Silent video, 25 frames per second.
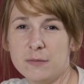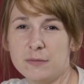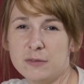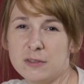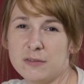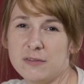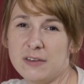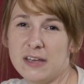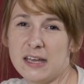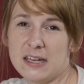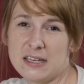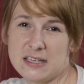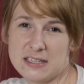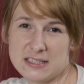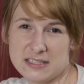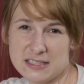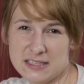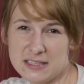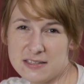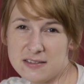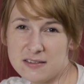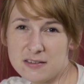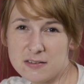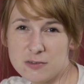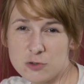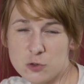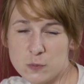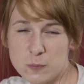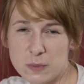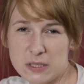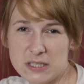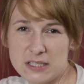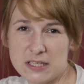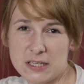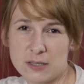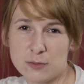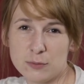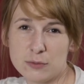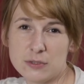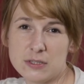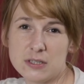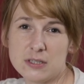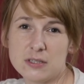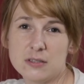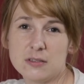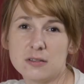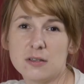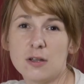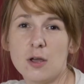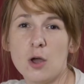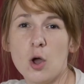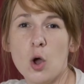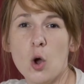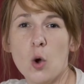Wir werden diese später nutzen,